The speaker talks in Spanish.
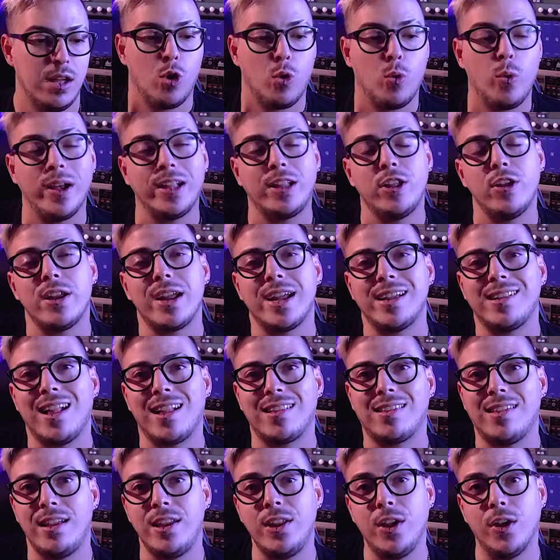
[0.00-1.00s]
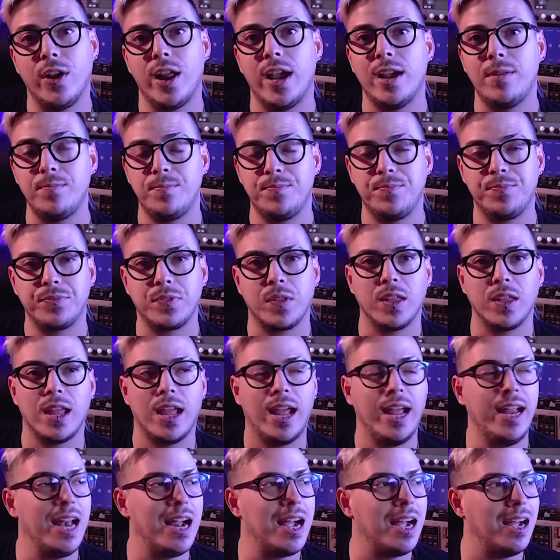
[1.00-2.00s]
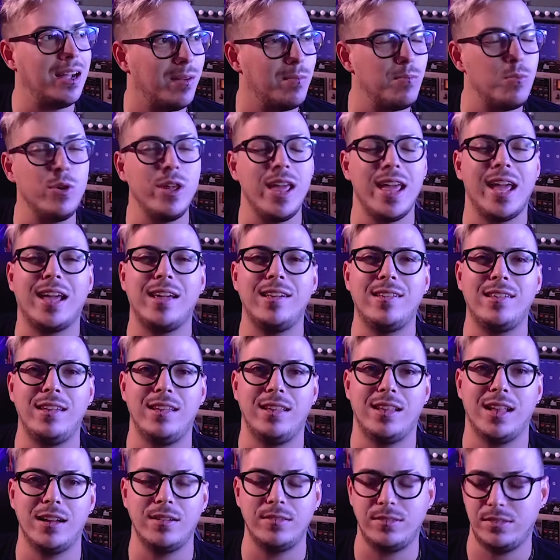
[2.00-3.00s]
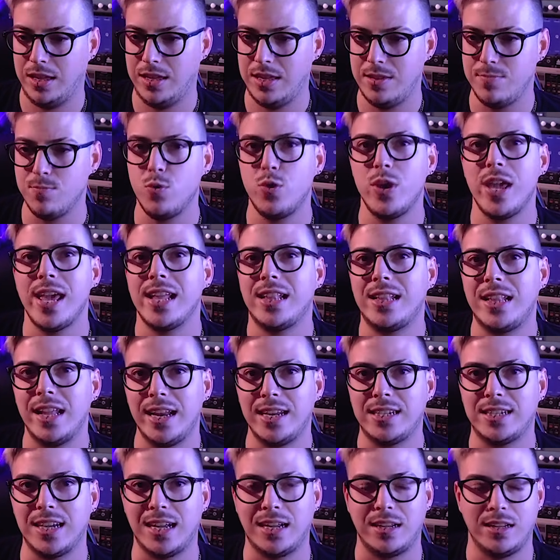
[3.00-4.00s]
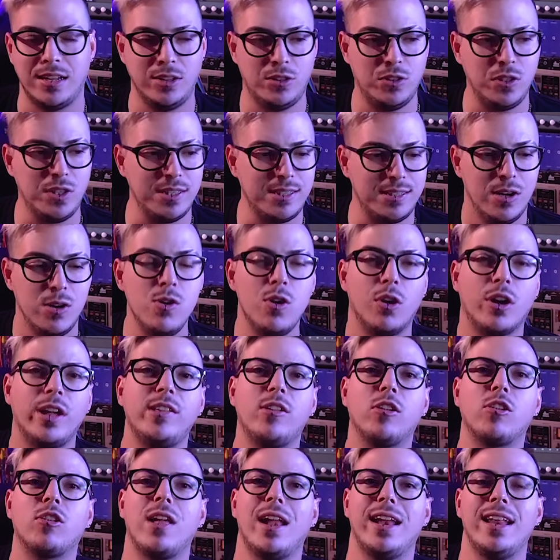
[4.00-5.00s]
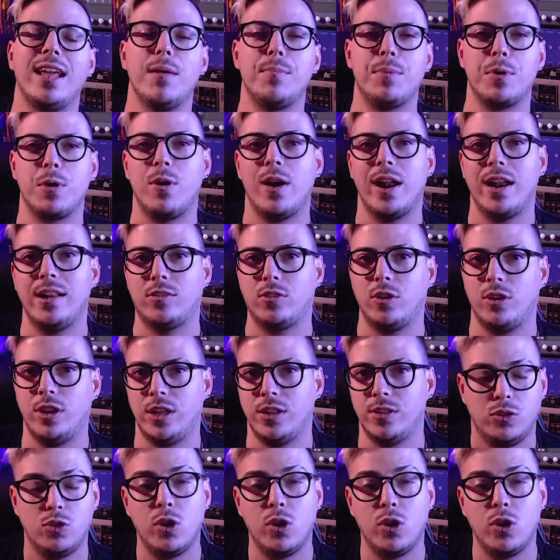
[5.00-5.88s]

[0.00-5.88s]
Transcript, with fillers: Cuestión que esta señora era muy exquisita y muy estrella, entonces no quiso salir a probar el sonido.